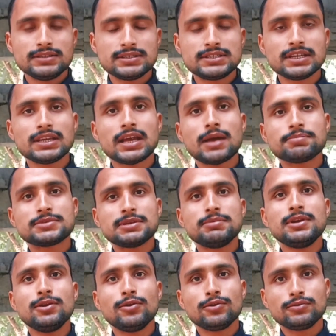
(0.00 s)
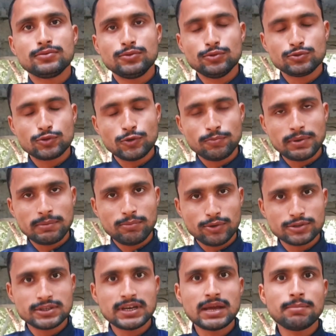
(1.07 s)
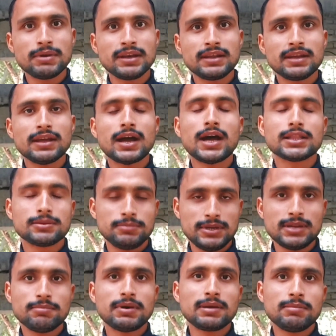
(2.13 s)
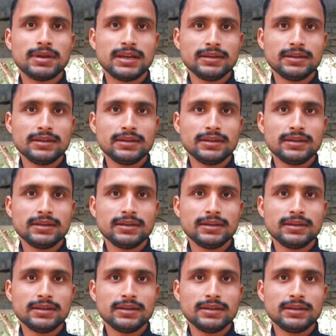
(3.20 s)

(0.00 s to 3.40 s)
जिससे कि आप सभी लोग दूसरों पर बोझ ना बन के आत्मनिर्भर